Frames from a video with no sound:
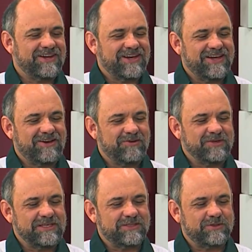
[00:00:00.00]
é real
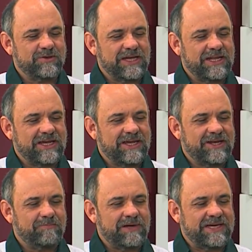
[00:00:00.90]
isso. Ela
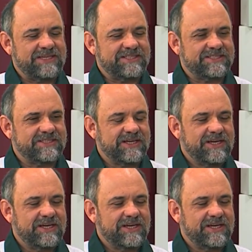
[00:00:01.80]
era mais,